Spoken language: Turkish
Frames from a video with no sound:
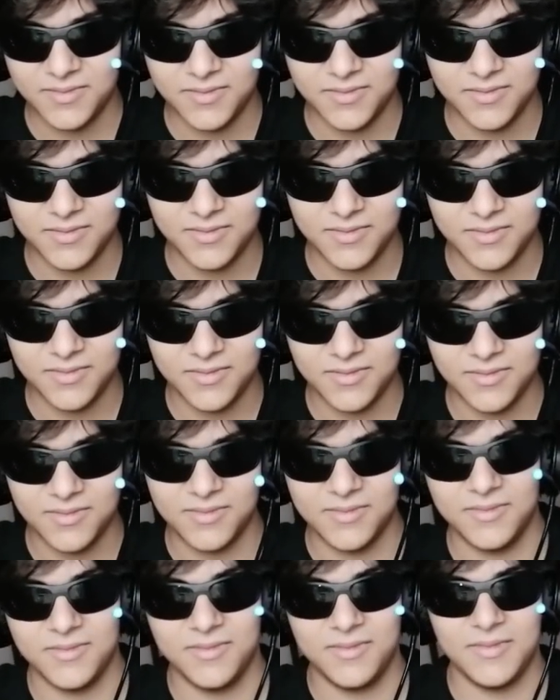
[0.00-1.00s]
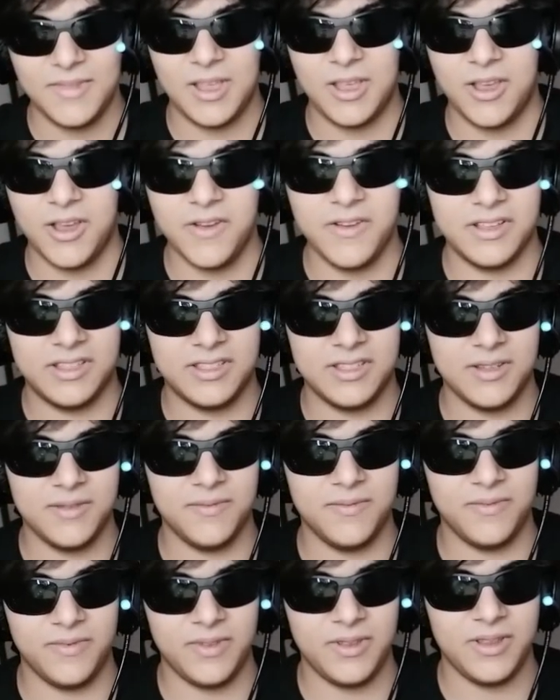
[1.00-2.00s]
Tabii ki de efendim. Ben de size evet.
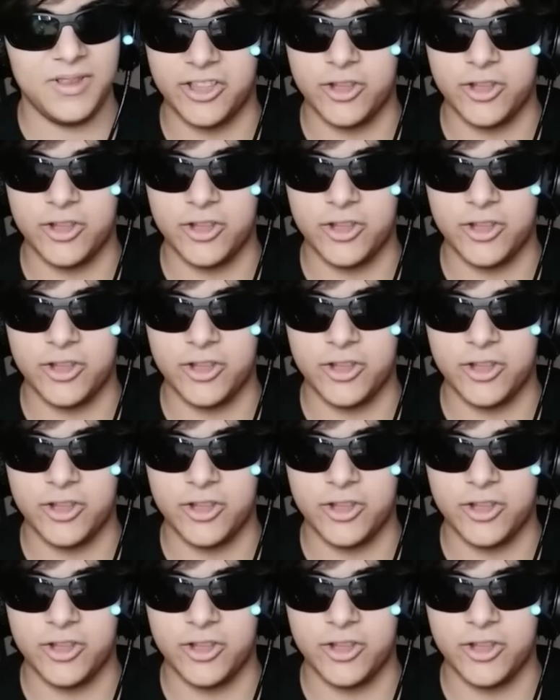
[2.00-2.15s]
gurur duyuyorum.